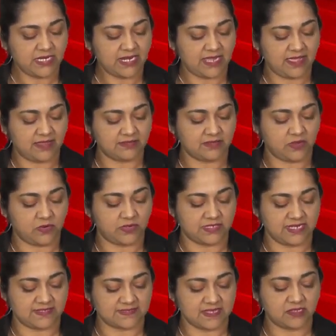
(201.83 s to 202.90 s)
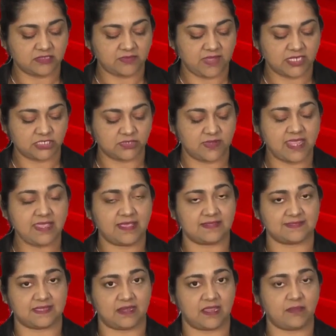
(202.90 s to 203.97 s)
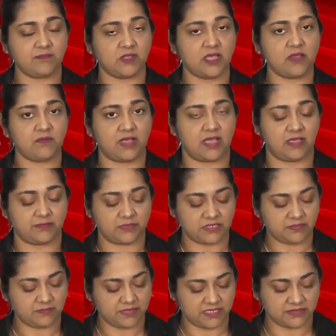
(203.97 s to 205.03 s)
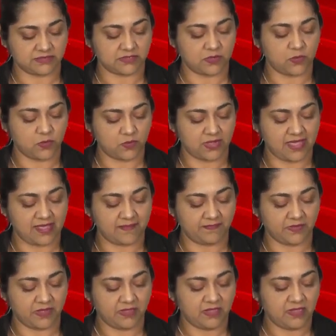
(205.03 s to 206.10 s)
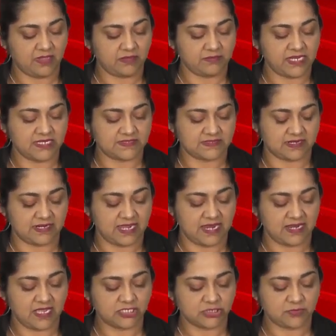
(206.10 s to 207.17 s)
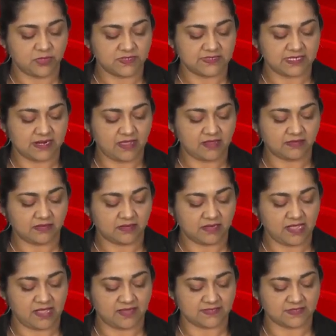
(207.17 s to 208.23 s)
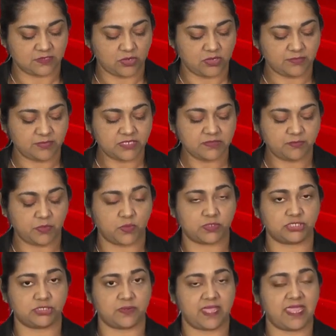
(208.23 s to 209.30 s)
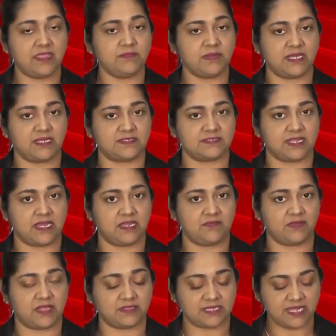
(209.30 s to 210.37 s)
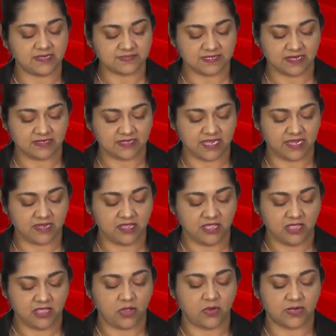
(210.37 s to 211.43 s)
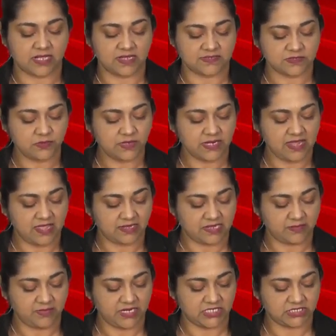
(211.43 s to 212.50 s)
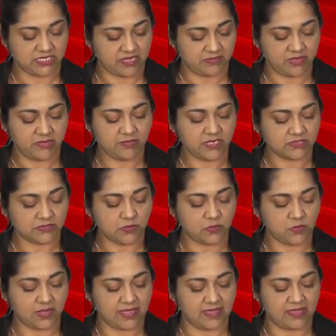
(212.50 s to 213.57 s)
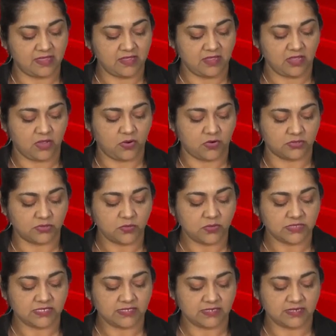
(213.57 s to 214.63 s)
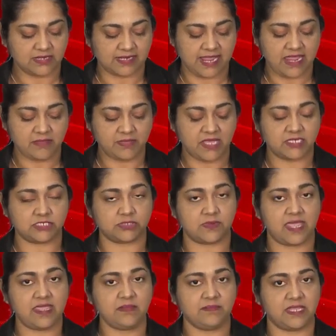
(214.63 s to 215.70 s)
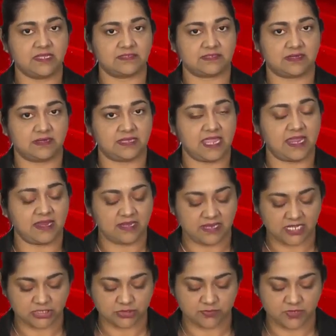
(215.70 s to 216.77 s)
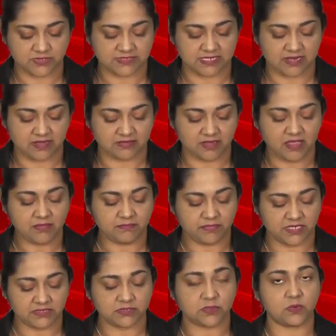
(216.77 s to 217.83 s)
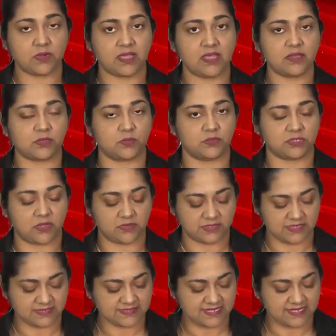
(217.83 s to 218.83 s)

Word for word: लान और ये जानतवह जो है एस एल एम का वहाँ पर बंद होगा बेस्तरीय लाजमास्त्रात ख़ास तौर पर पोर्ट जो है मिनिस्टेरी फंटेसिटी और आसूरिया के बीच ये भी बंद होगा और नोडल करेबान ये मेस्तरीय लाजमास्त्रात का बंद होगा रोटोंड